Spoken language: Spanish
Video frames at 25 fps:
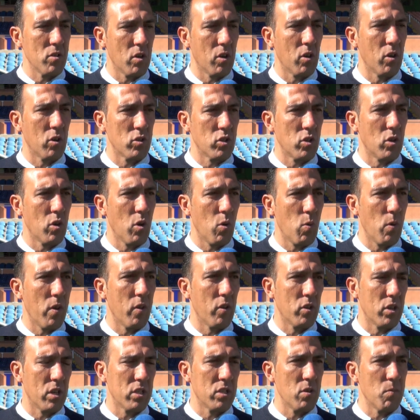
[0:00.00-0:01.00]
Yo creo que son los
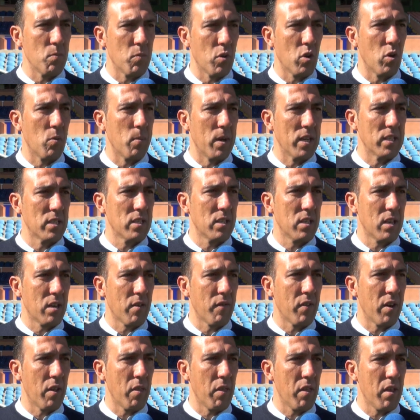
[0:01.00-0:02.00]
jugadores así un poco más
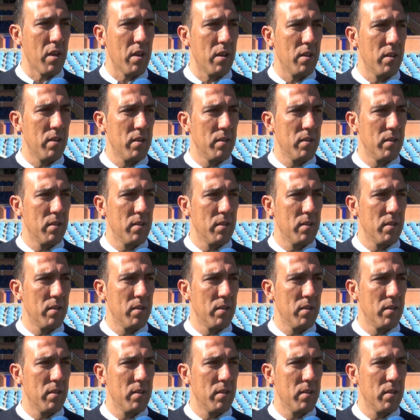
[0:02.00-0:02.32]
referencia.